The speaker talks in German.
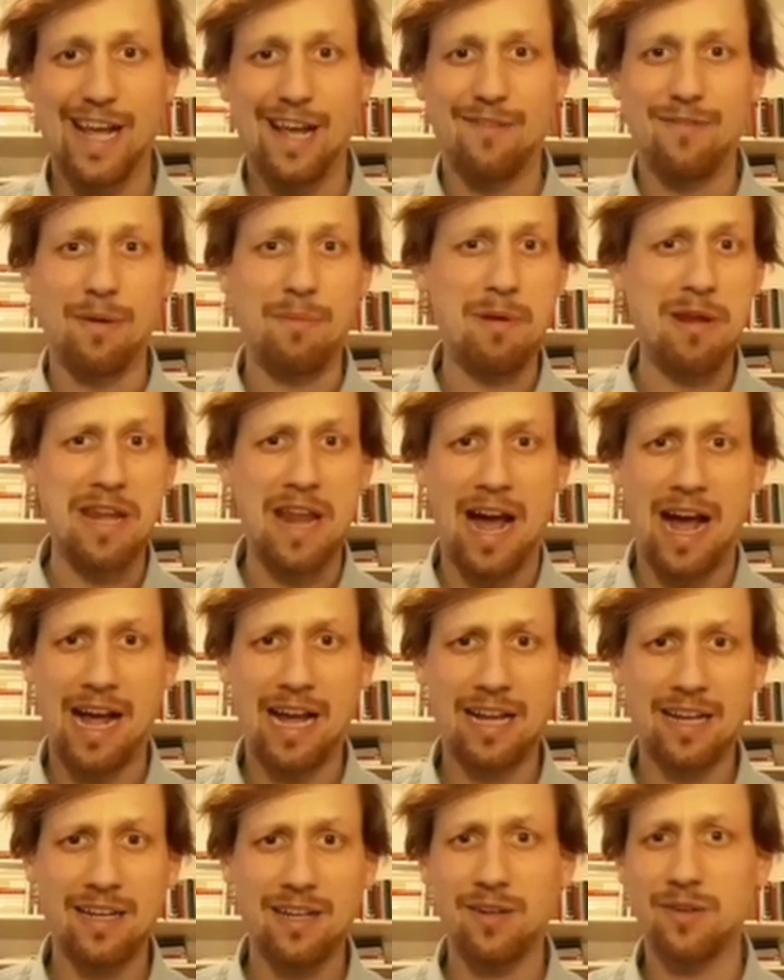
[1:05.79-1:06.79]

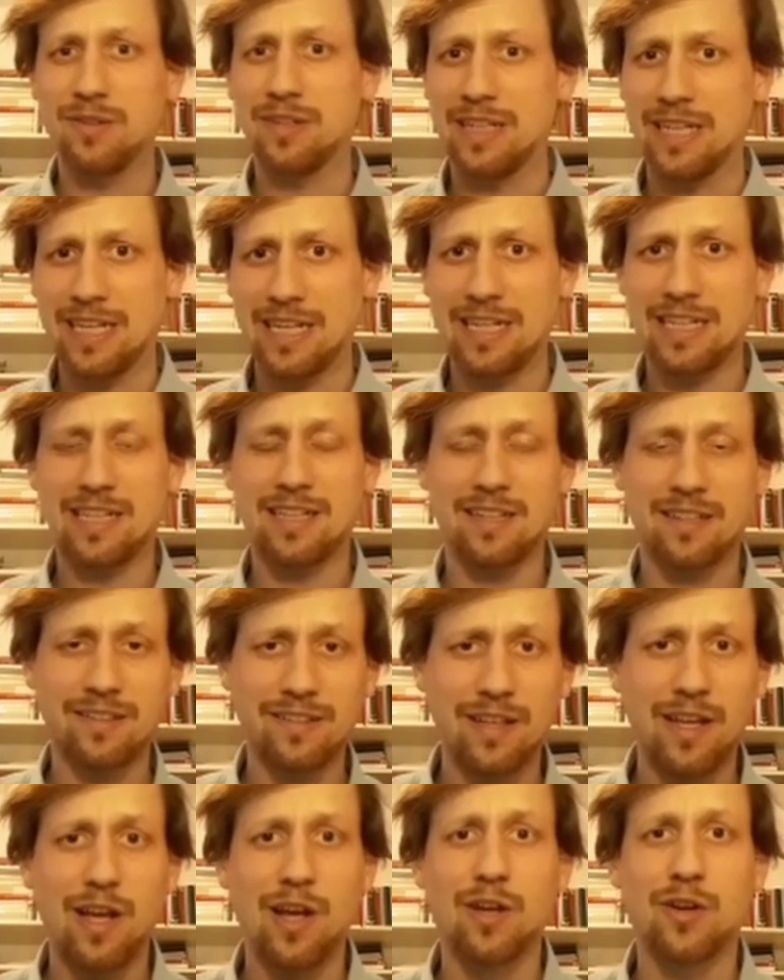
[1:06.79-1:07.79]
Webinare und
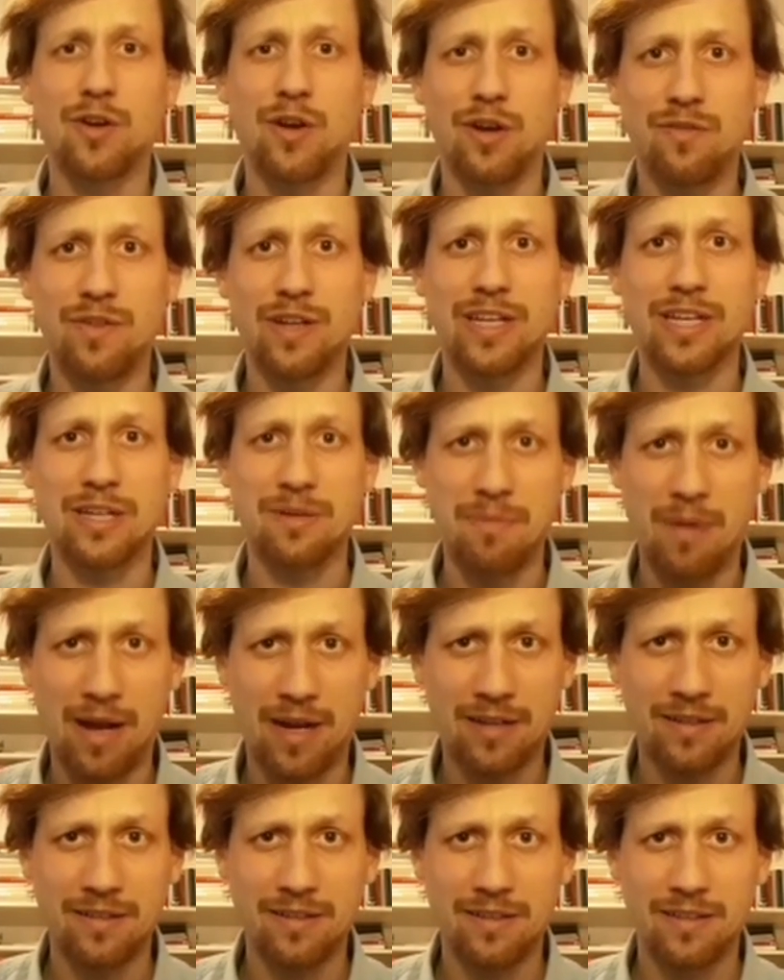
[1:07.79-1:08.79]
ähnliches können wir nicht
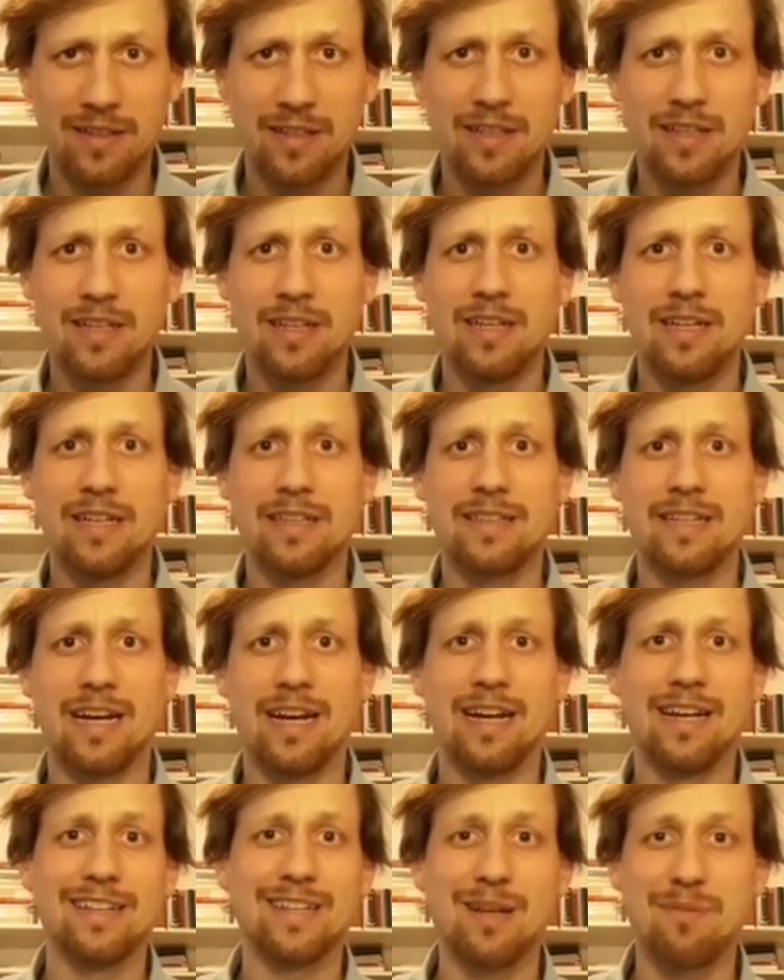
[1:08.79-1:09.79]
machen,
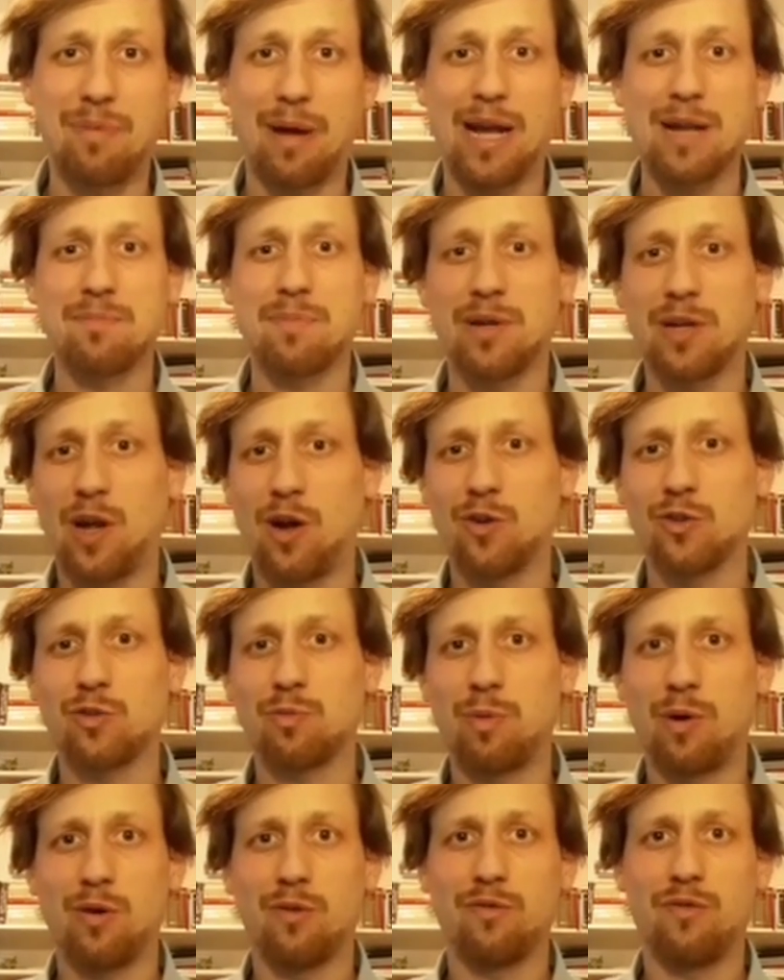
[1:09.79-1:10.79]
da der
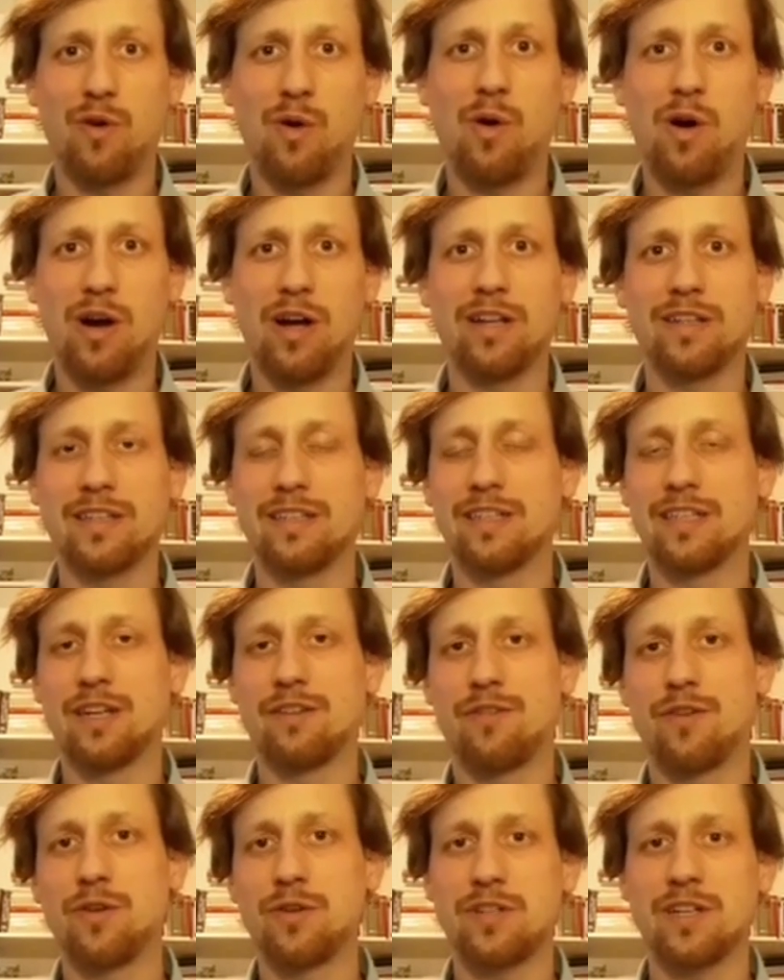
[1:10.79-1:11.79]
Breitbandausbau vor Ort in den
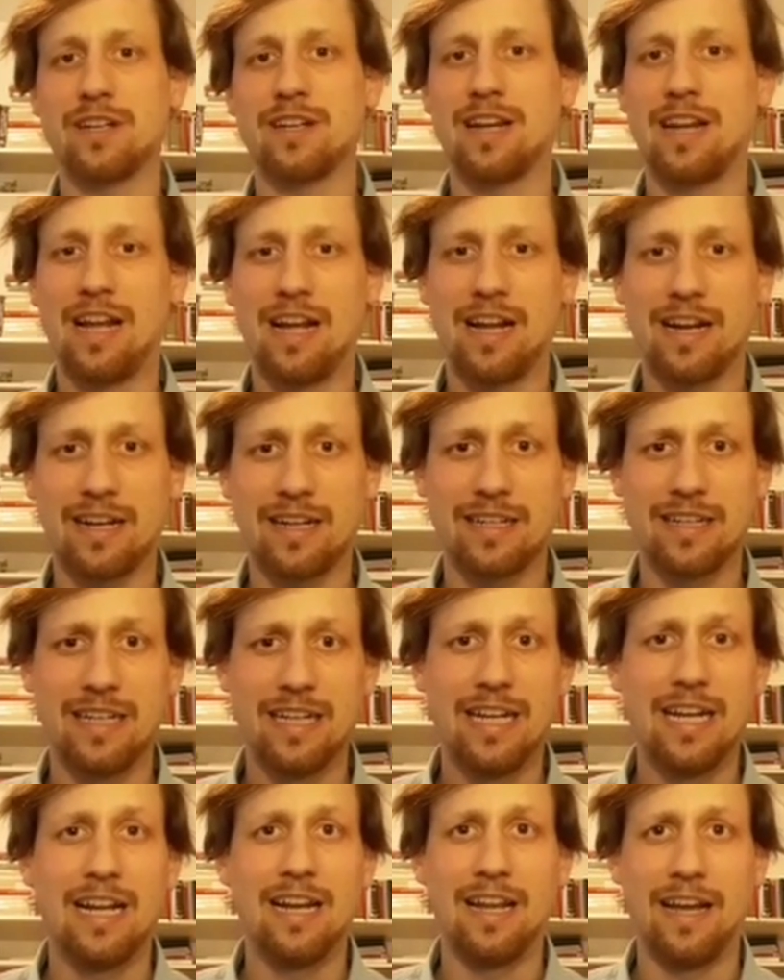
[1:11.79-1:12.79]
geflüchteten Lagern
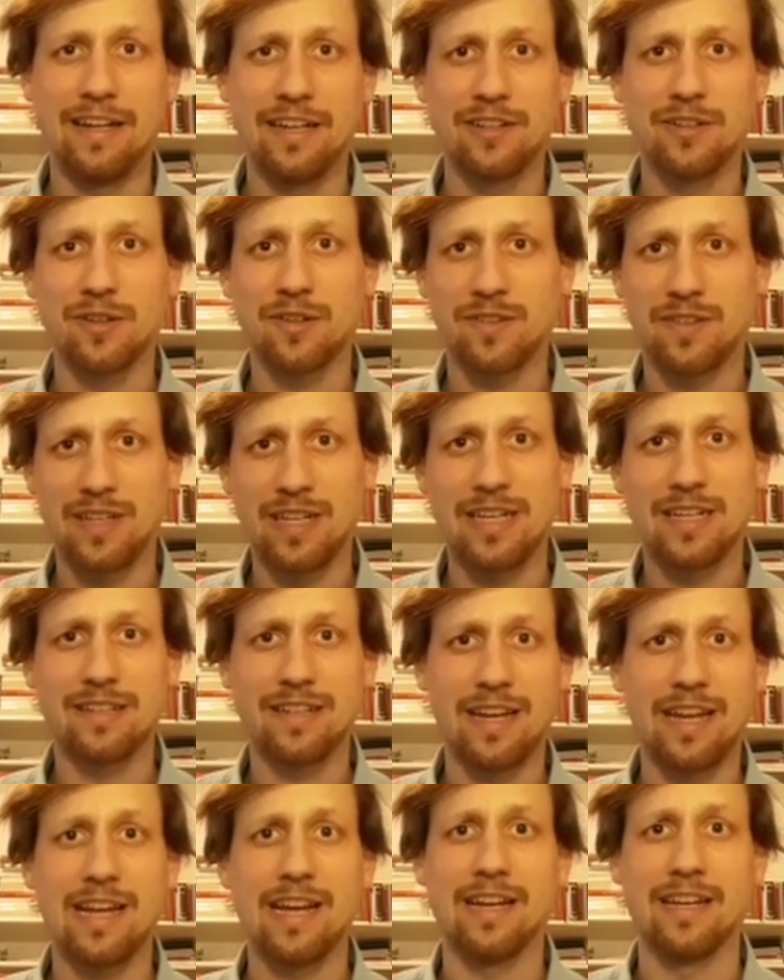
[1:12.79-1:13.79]
leider noch sehr
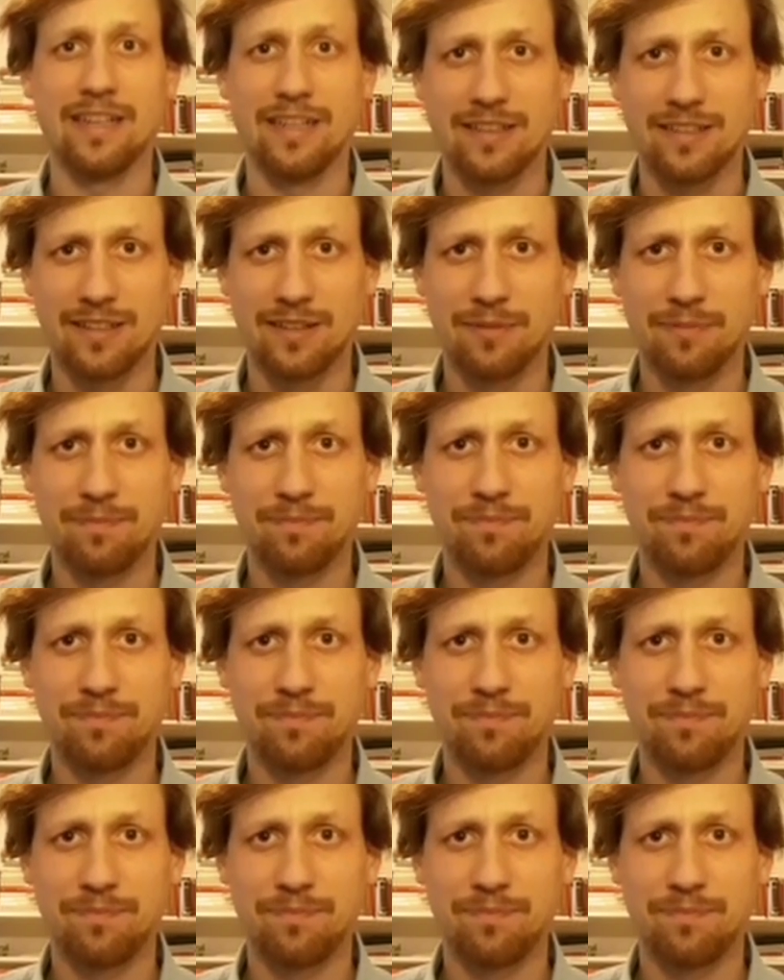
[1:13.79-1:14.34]
hinterherhinkt.